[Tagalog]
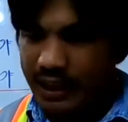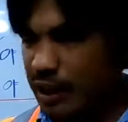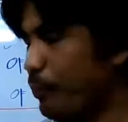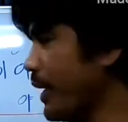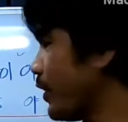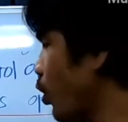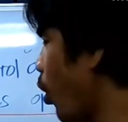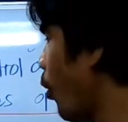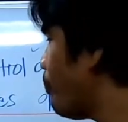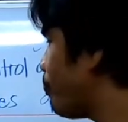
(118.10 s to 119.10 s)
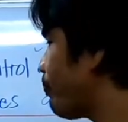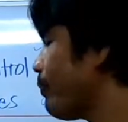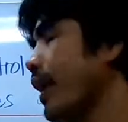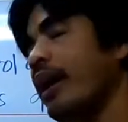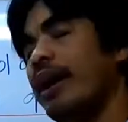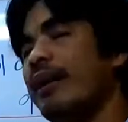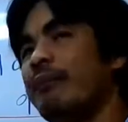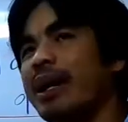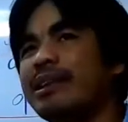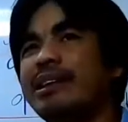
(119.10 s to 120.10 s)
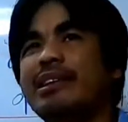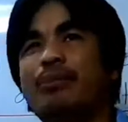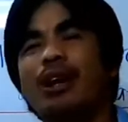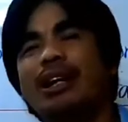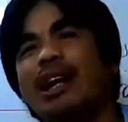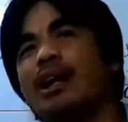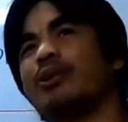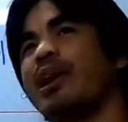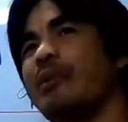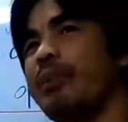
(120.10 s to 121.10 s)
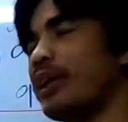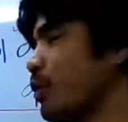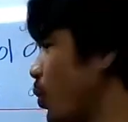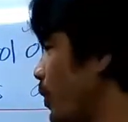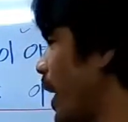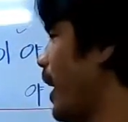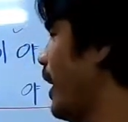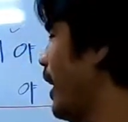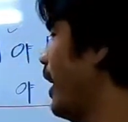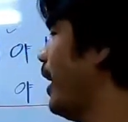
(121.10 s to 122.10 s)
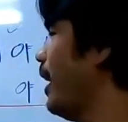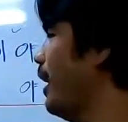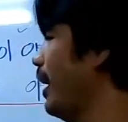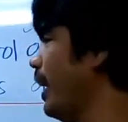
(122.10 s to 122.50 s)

epekto magsisimula tayo sa epekto ng uh,